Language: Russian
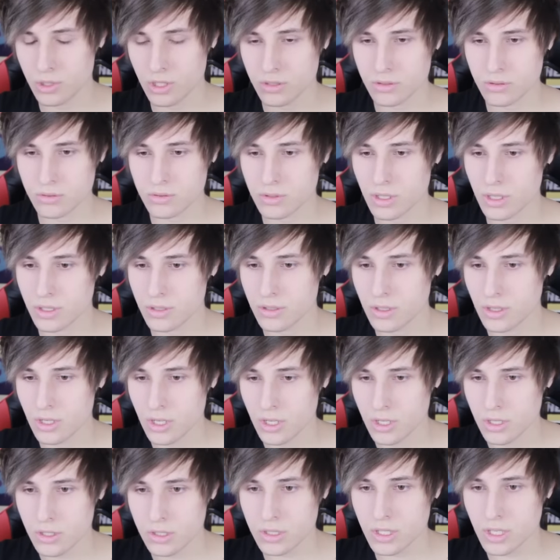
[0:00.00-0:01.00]
Сейчас, кстати.
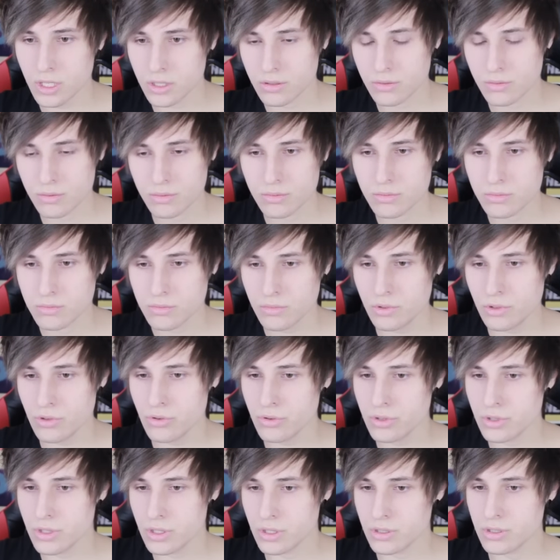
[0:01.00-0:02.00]
Нет,
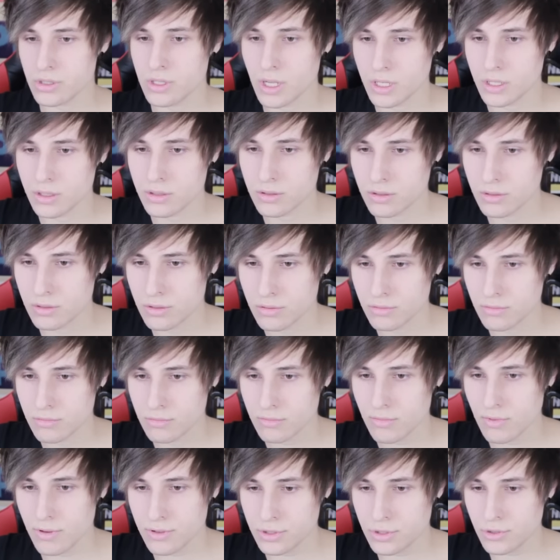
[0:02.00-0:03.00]
Юзи не станинг.
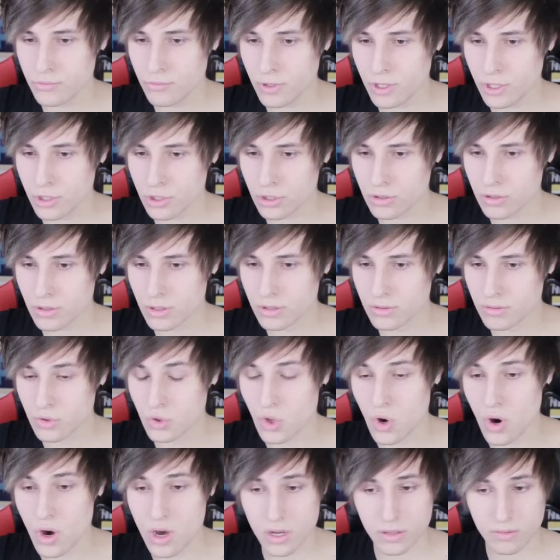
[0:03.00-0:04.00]
Он всего лишь ход.
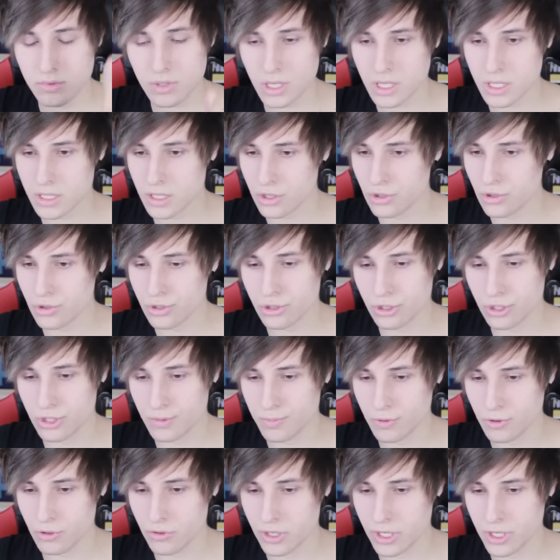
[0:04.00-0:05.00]
Но! Да это тоже
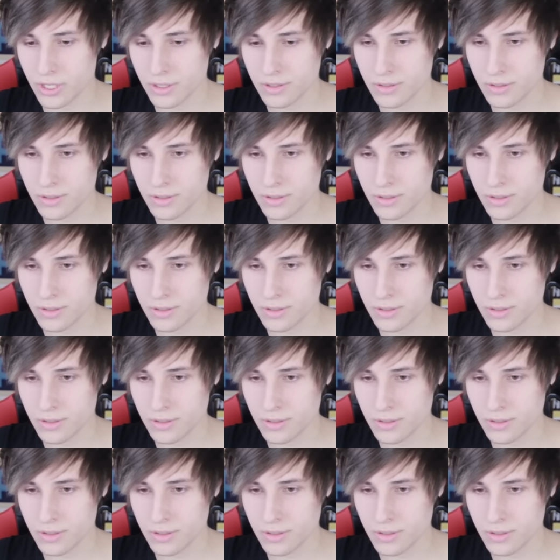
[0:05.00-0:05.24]
неплохо.